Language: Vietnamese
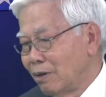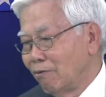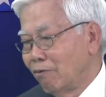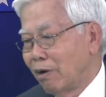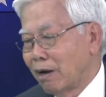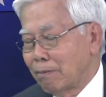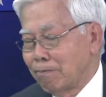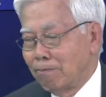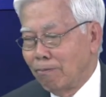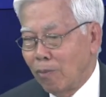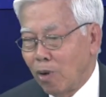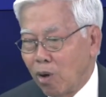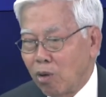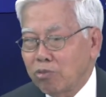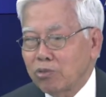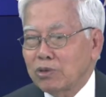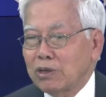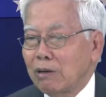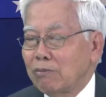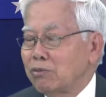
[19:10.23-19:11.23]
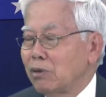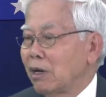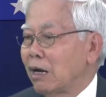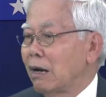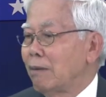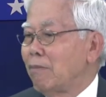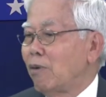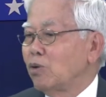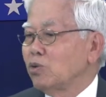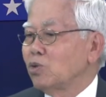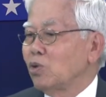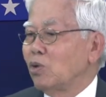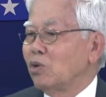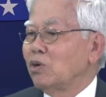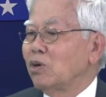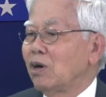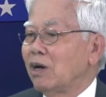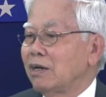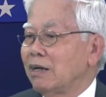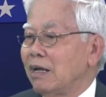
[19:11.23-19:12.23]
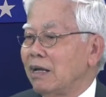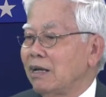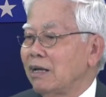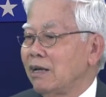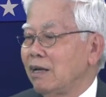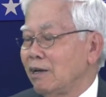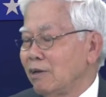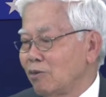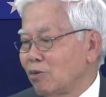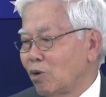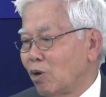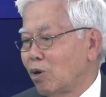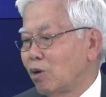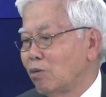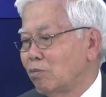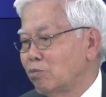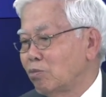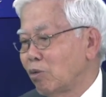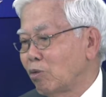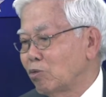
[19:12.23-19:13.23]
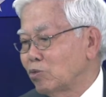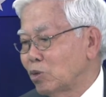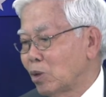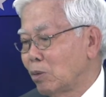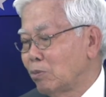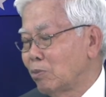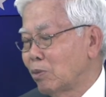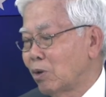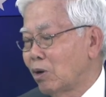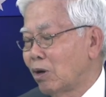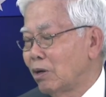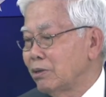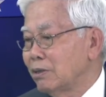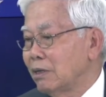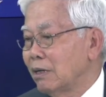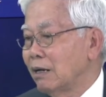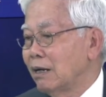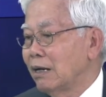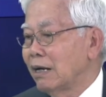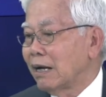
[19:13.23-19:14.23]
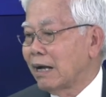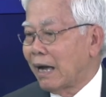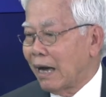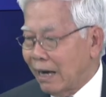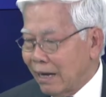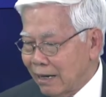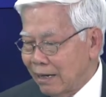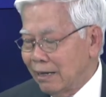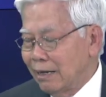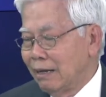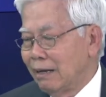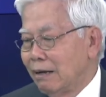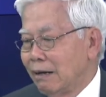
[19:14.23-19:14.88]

và một trong những cái mâu thuẫn đó để khiến cho ông Trump có những cái